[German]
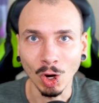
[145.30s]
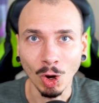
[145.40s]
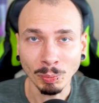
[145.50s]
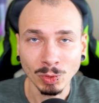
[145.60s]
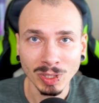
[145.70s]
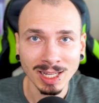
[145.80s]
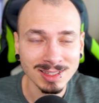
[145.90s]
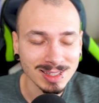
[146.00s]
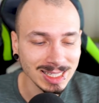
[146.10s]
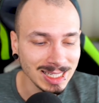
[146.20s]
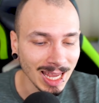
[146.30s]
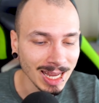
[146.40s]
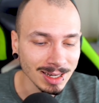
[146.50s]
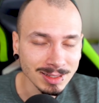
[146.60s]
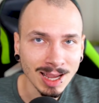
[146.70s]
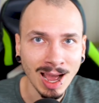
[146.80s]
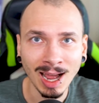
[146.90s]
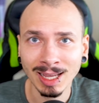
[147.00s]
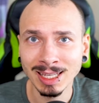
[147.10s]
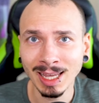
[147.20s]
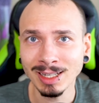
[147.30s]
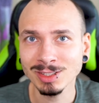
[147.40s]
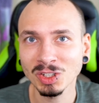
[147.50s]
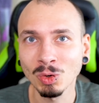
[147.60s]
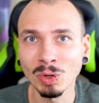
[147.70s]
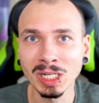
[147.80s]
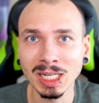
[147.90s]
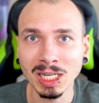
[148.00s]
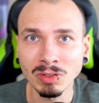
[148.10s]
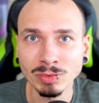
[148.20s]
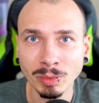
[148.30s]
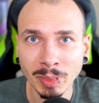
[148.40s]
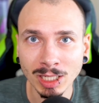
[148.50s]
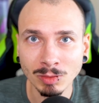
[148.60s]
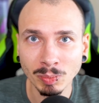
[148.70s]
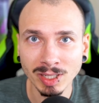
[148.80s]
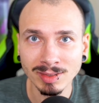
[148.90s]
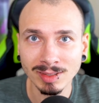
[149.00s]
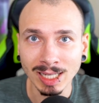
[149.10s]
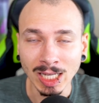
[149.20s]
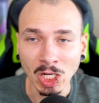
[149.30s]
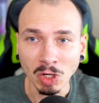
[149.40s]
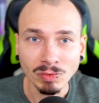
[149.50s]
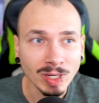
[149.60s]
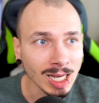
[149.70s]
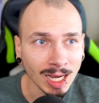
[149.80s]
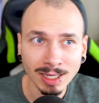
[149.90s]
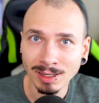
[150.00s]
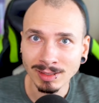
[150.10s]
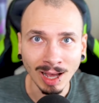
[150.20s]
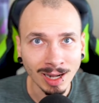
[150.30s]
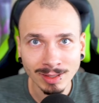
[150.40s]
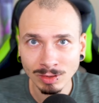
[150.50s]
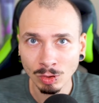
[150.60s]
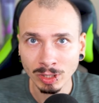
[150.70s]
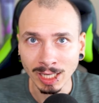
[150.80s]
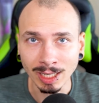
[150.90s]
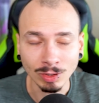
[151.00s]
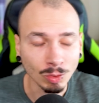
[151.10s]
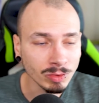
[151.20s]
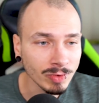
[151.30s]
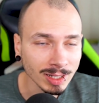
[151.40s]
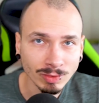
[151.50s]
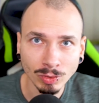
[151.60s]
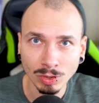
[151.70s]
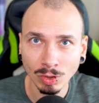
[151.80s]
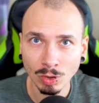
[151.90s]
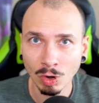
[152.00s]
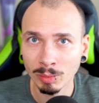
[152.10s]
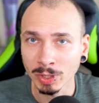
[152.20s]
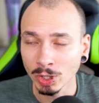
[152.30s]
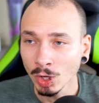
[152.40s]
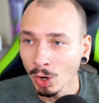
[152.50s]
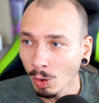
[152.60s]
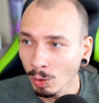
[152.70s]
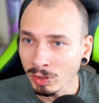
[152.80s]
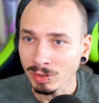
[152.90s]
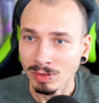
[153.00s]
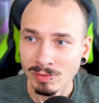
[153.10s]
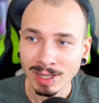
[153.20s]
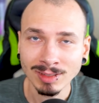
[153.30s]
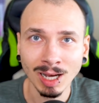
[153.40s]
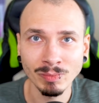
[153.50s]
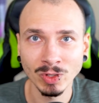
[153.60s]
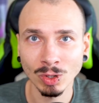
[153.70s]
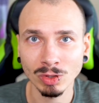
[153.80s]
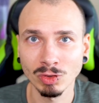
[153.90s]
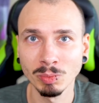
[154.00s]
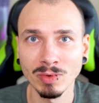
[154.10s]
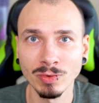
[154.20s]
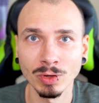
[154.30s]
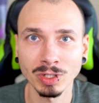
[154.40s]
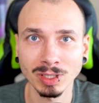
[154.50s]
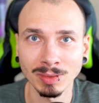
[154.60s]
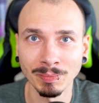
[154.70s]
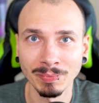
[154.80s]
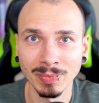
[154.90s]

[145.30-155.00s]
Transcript: ob du jetzt jeden Tag, jede Sekunde informiert bist, wie lange das alles noch geht und was wird noch kommen und was haben wir noch zu befürchten.